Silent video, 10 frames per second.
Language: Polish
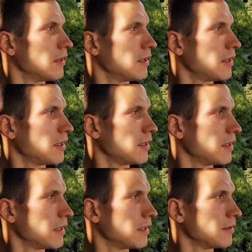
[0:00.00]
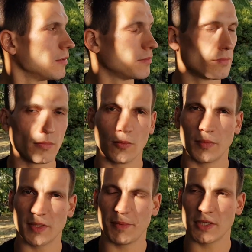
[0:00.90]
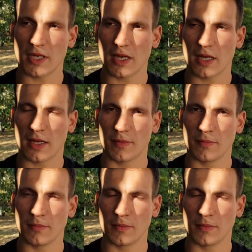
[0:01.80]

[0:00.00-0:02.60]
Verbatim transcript: e, ubezpieczenie,